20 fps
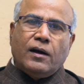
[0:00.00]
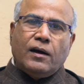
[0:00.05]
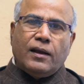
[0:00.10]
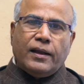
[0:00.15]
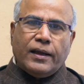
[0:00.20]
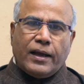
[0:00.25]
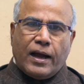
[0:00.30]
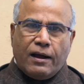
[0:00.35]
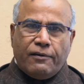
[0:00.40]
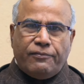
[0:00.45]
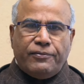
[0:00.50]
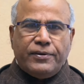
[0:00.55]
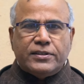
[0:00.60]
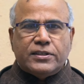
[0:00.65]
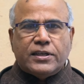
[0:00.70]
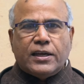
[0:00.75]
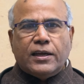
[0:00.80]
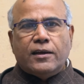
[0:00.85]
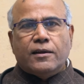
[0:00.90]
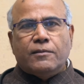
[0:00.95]
అలాగే
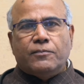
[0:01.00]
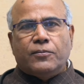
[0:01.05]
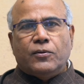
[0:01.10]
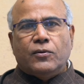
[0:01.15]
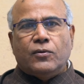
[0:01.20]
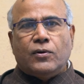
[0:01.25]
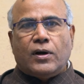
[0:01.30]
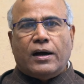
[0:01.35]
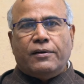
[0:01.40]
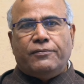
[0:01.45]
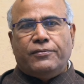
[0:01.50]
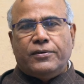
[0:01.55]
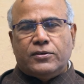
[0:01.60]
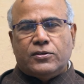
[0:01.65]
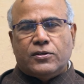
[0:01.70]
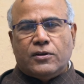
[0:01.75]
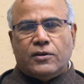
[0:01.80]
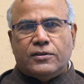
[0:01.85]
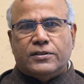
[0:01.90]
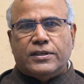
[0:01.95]
ఆఫీస్కి వెళ్ళినప్పుడు
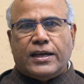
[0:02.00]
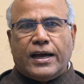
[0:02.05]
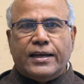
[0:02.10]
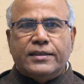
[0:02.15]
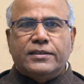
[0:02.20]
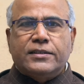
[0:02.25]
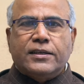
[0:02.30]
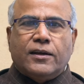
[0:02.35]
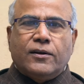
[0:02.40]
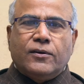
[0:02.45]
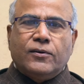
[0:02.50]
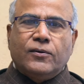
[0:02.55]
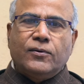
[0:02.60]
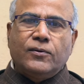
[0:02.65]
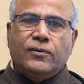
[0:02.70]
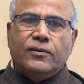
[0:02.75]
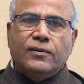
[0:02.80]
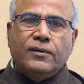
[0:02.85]
ఆఫీసులో సహచరులు